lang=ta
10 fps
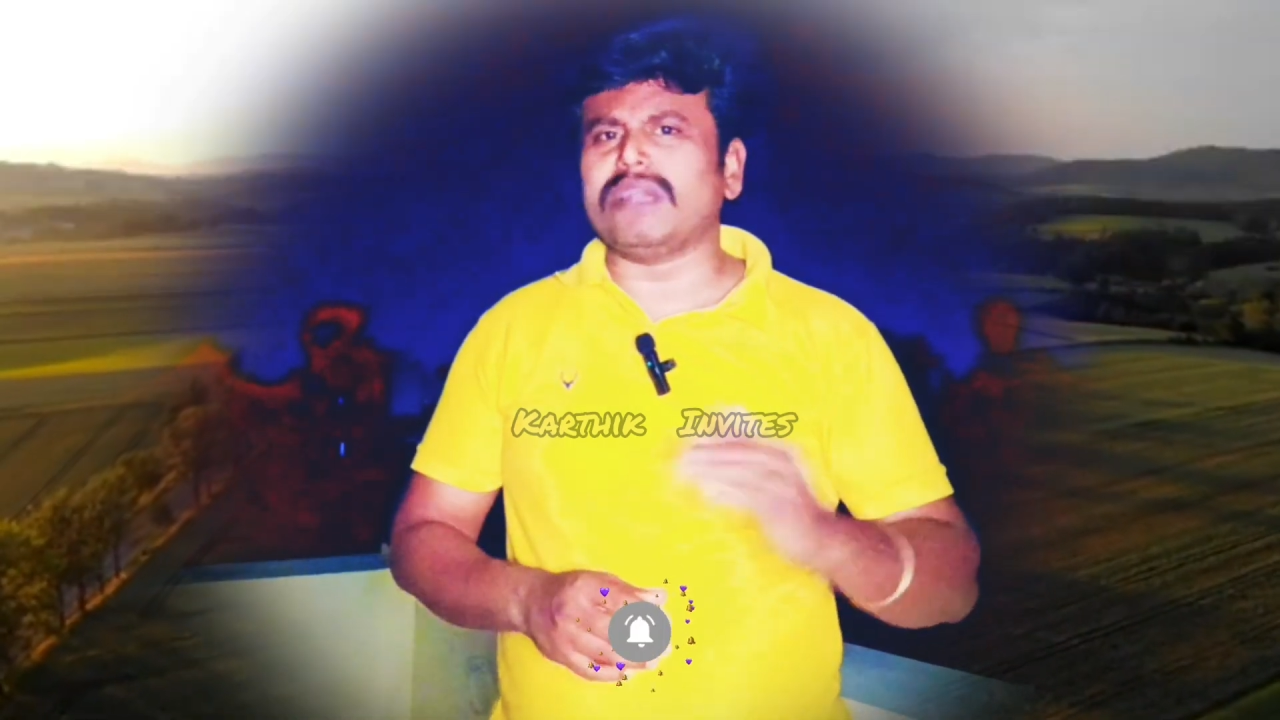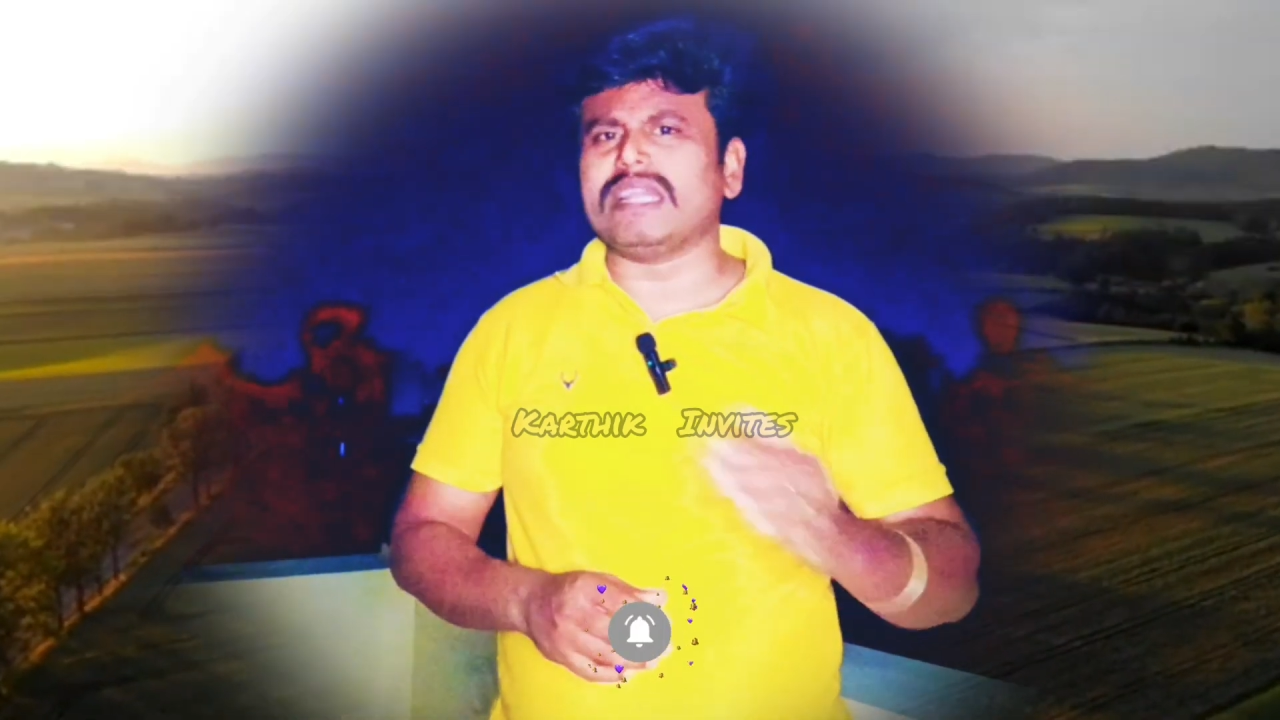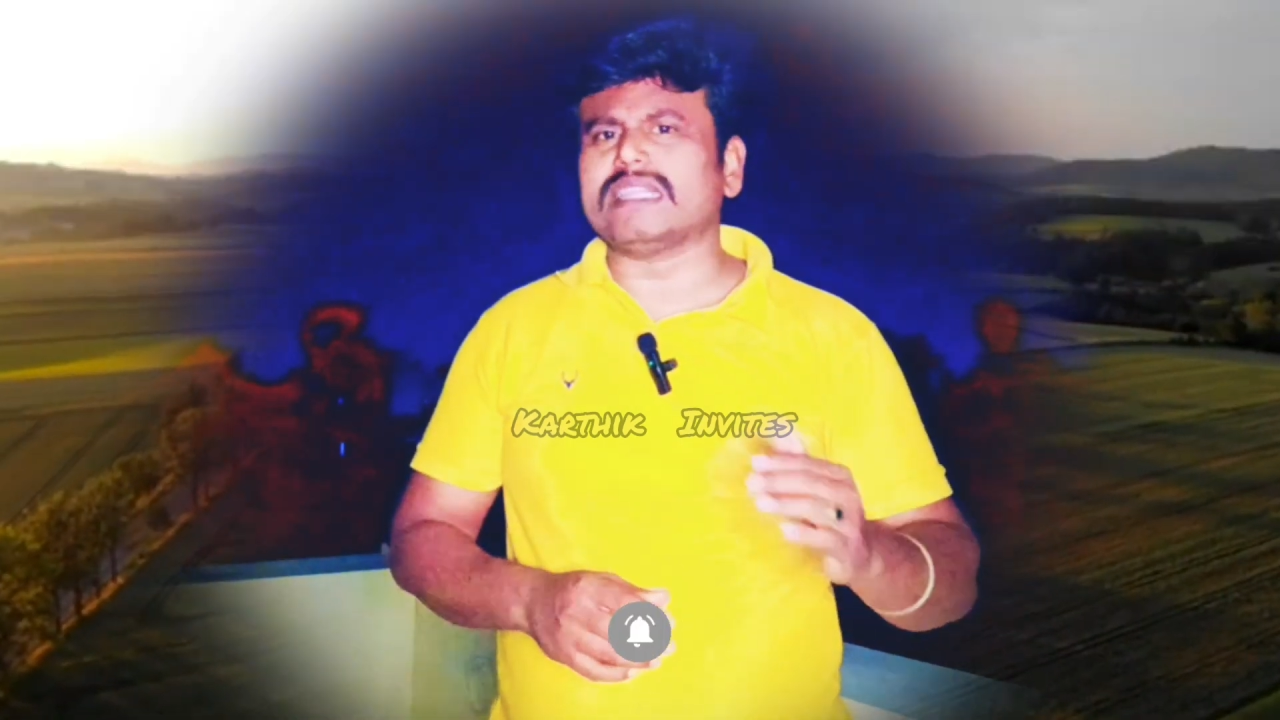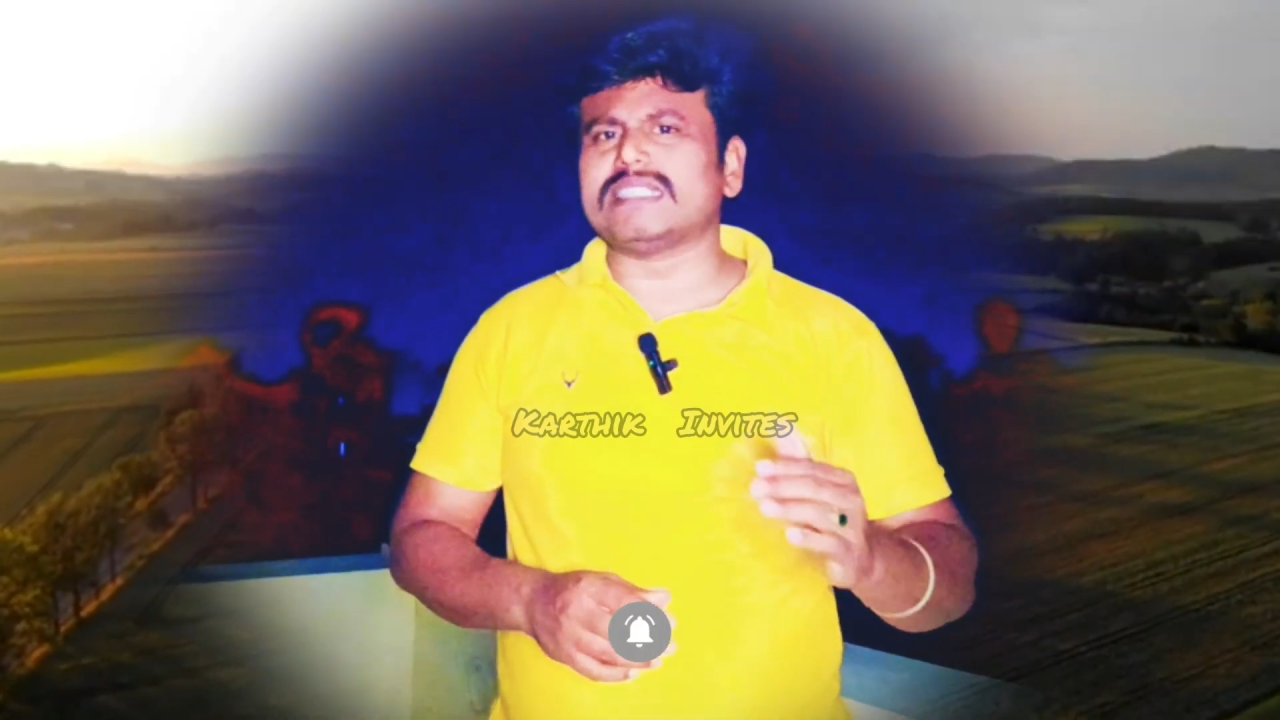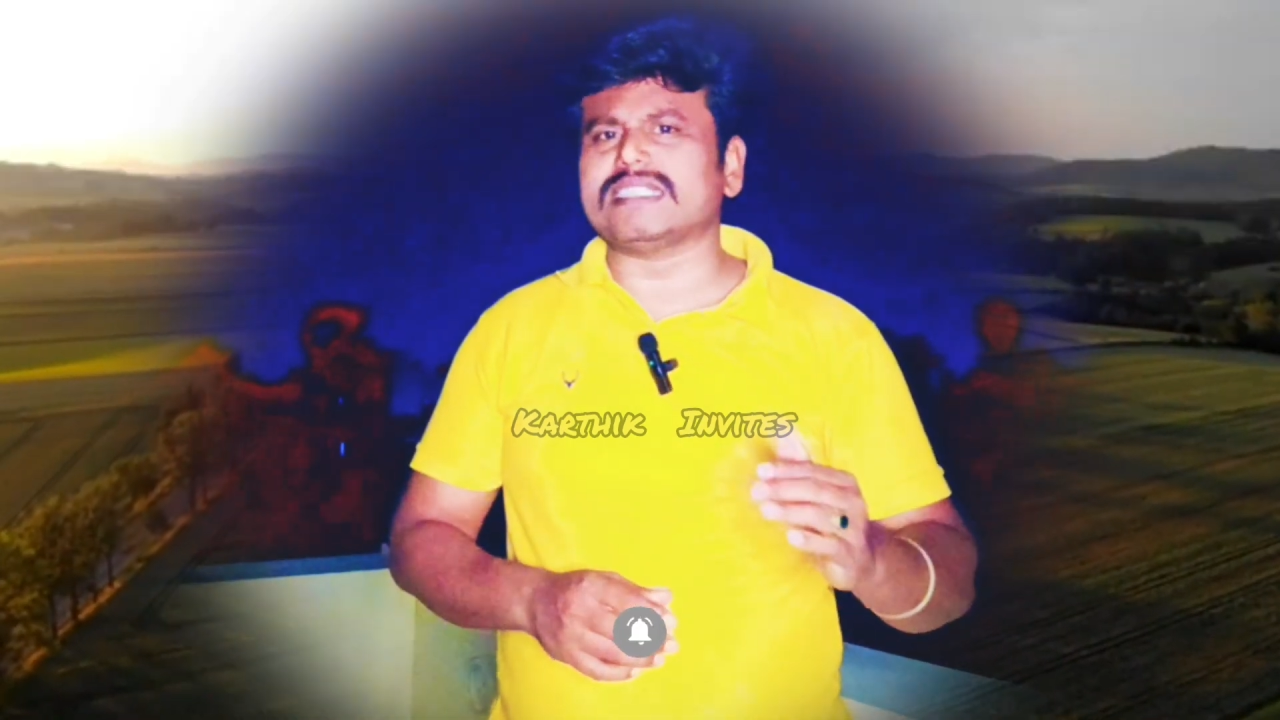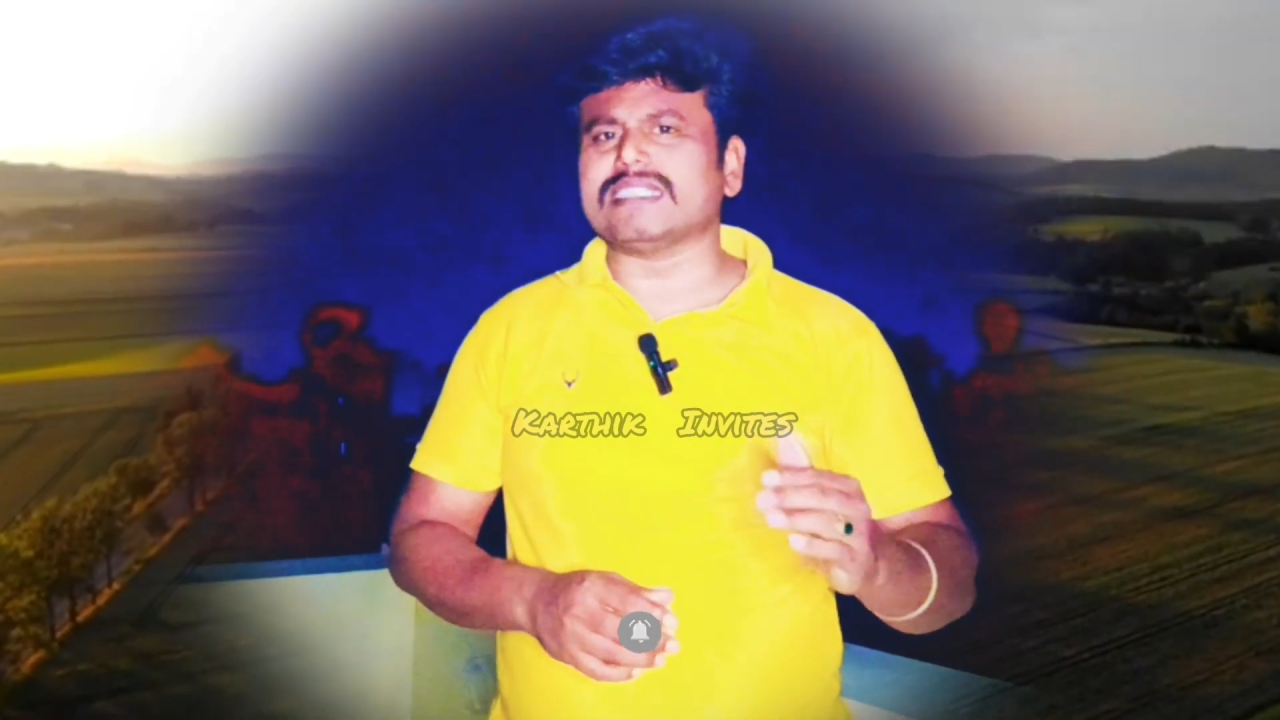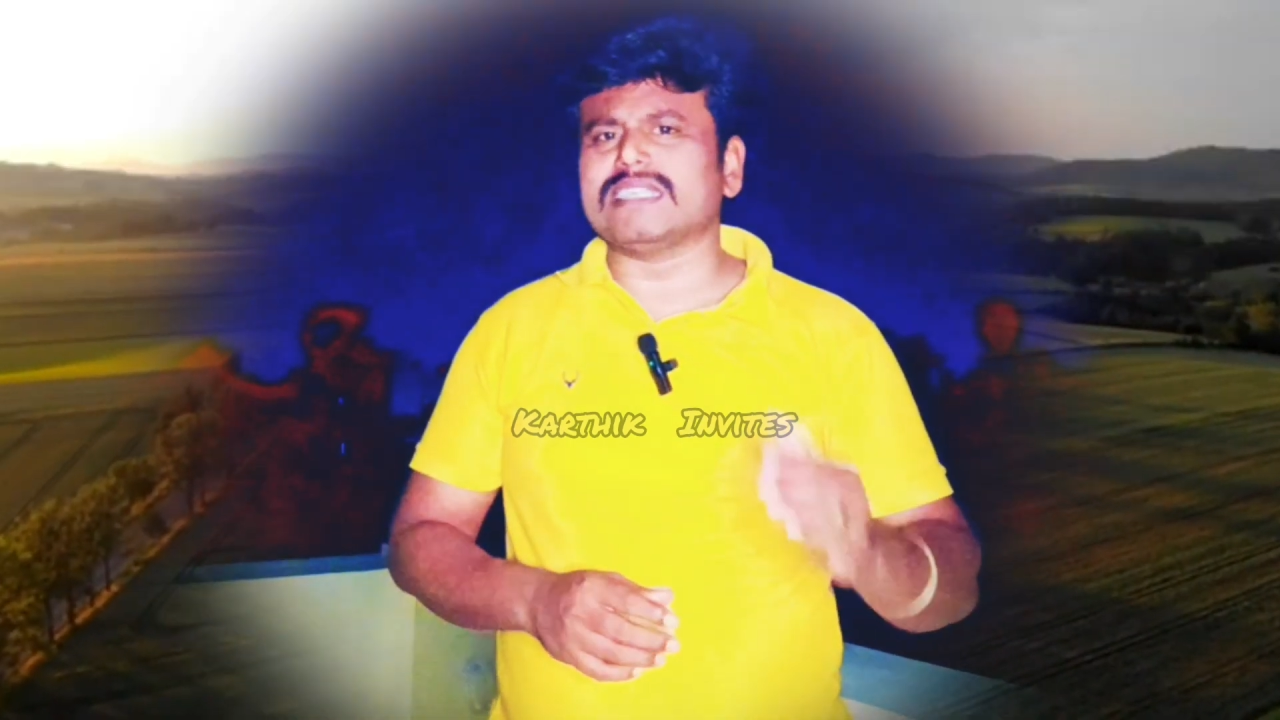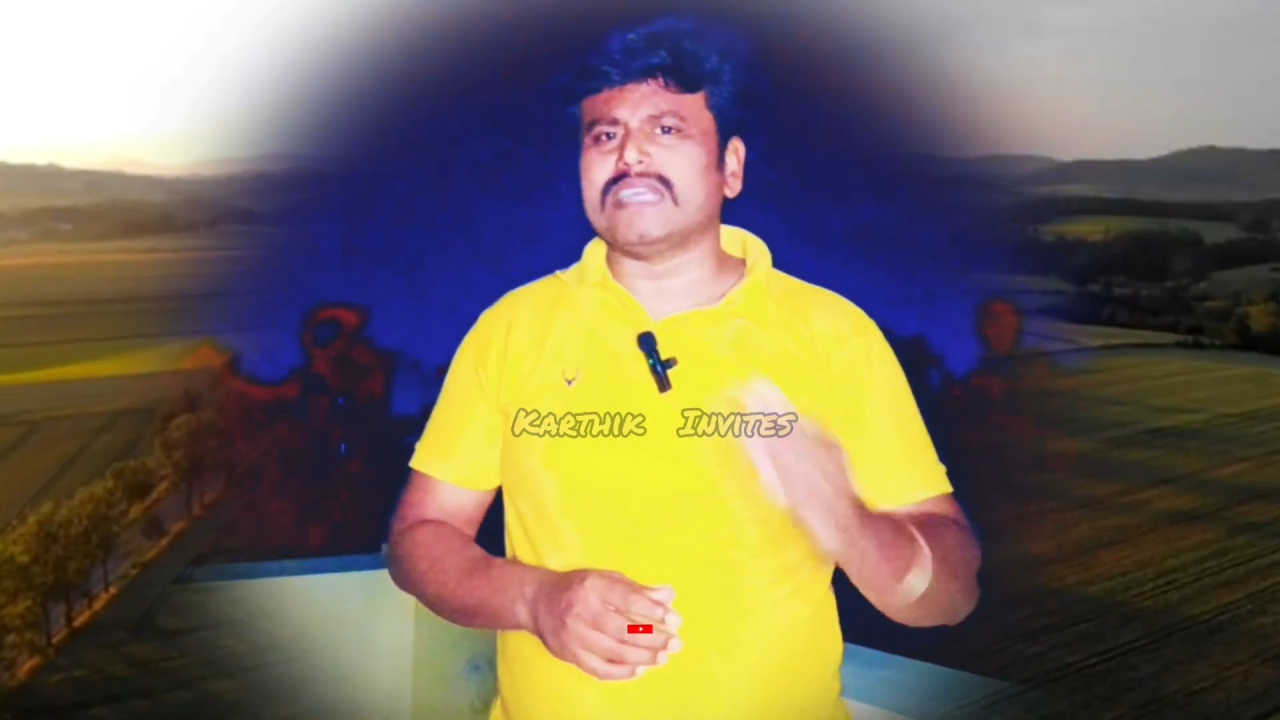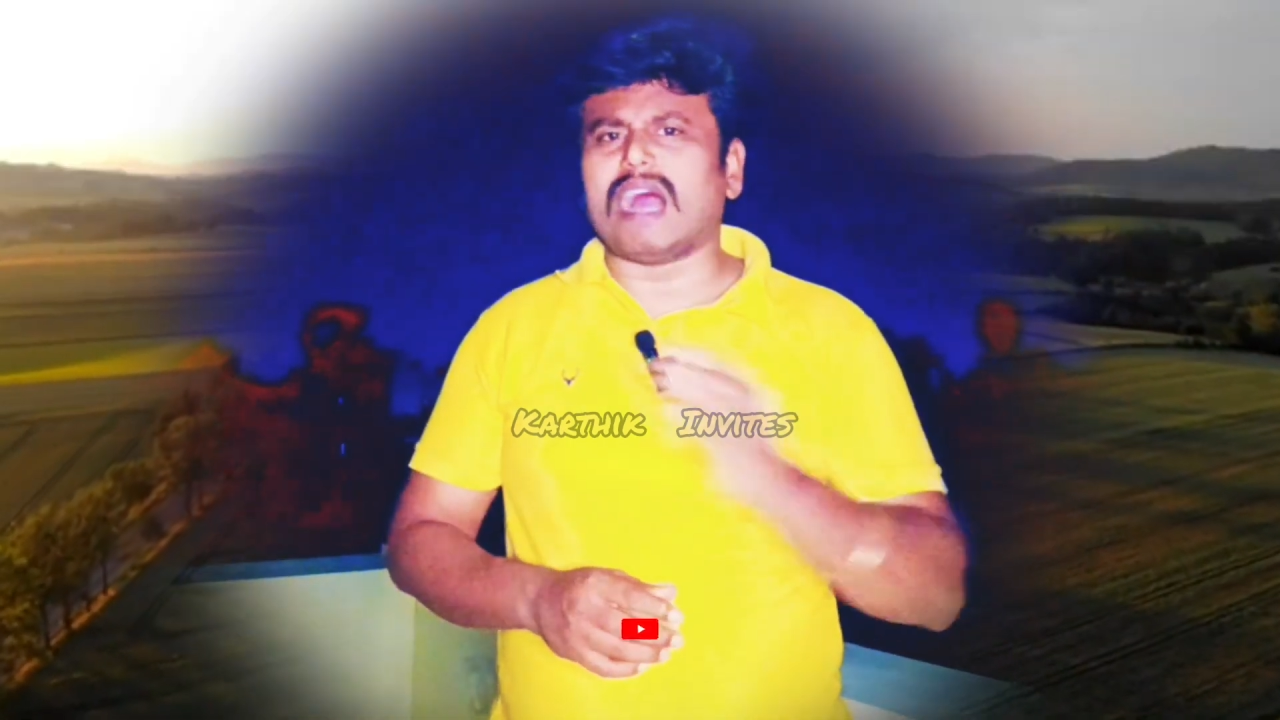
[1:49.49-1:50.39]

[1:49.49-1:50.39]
போயிட்டே இருந்துச்சு